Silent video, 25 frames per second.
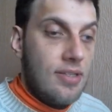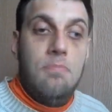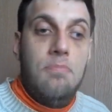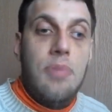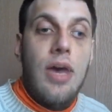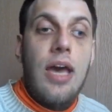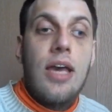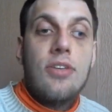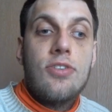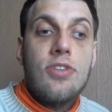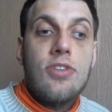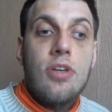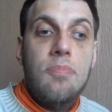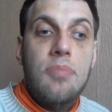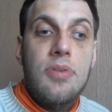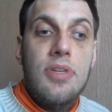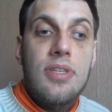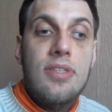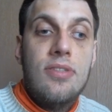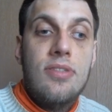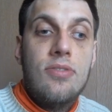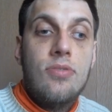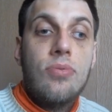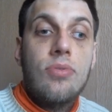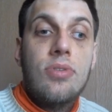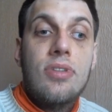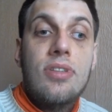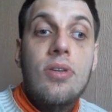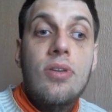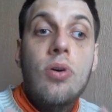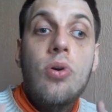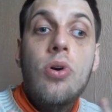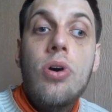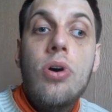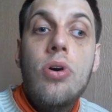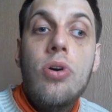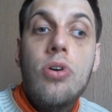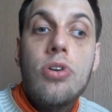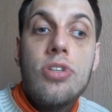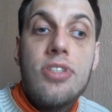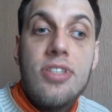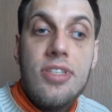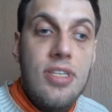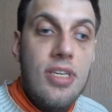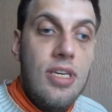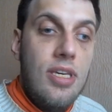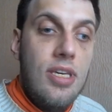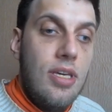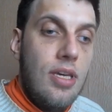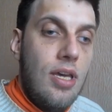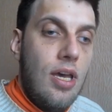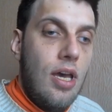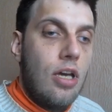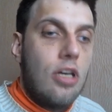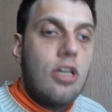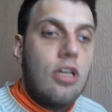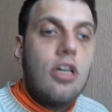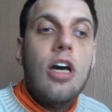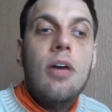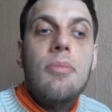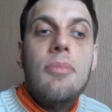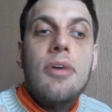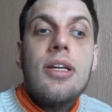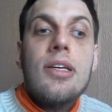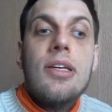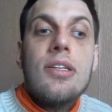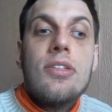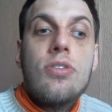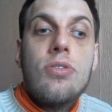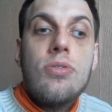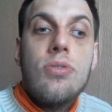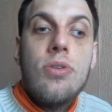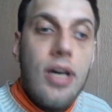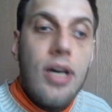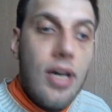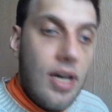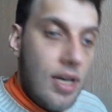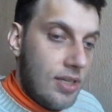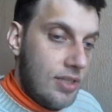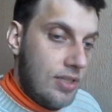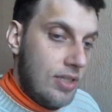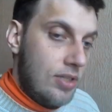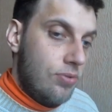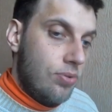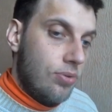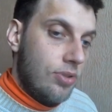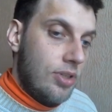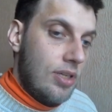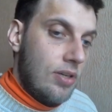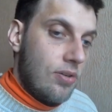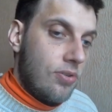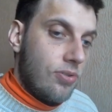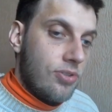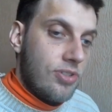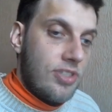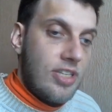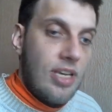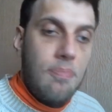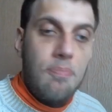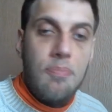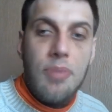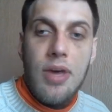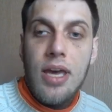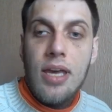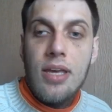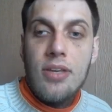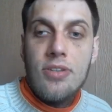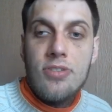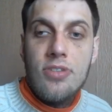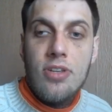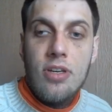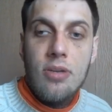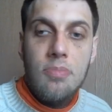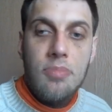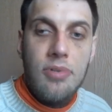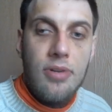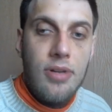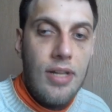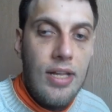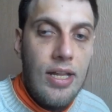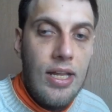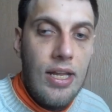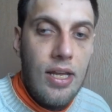Par exemple, ils ont eux aussi, comme un Alain oral détourné de concepts, par exemple,